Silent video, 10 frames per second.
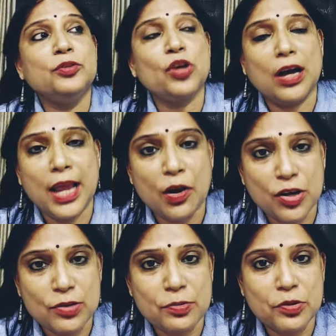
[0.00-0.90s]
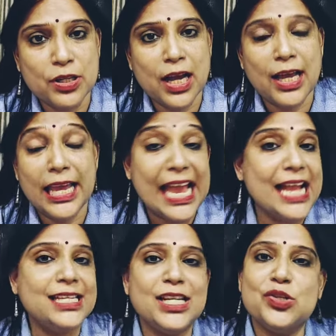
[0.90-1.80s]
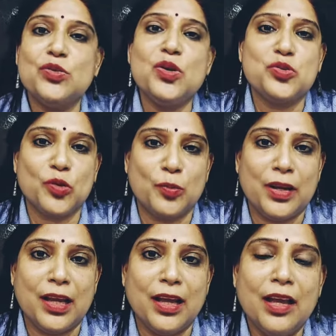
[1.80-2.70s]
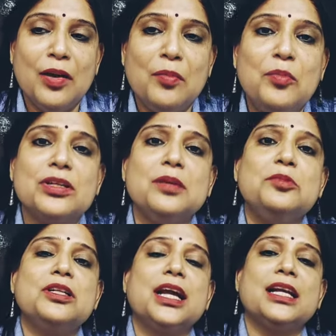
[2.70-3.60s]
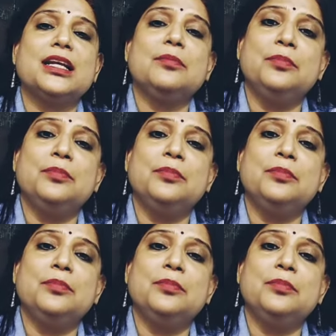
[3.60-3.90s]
সকাল এগারোটার সময় ওঠা এই জিনিসগুলো চলবে না মোটামুটি একটা